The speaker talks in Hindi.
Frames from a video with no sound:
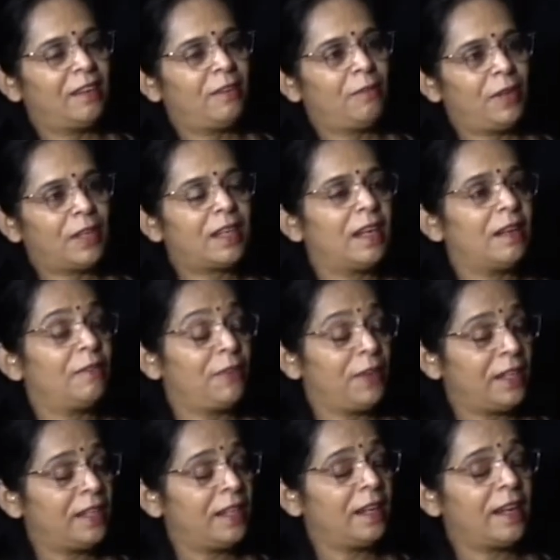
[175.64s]
फिट कर,
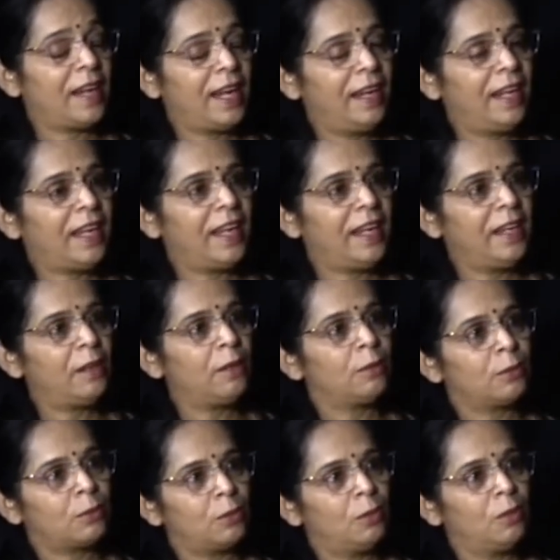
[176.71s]
फिट रहने के लिए
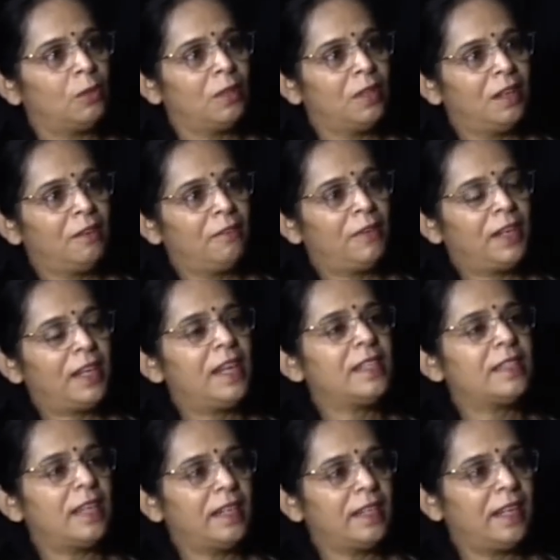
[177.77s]
उसको
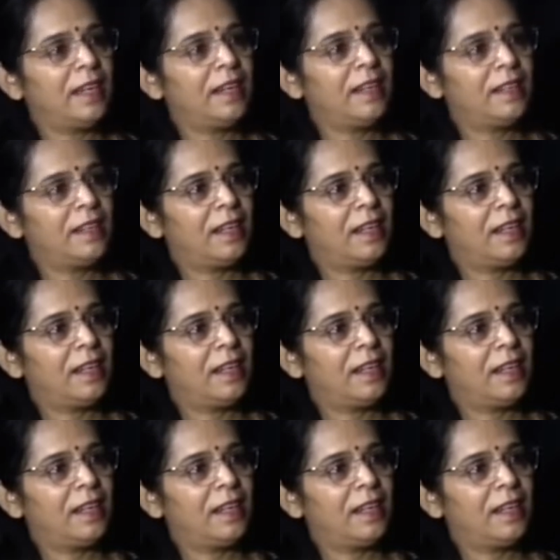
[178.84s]
फिटनेस सेंटर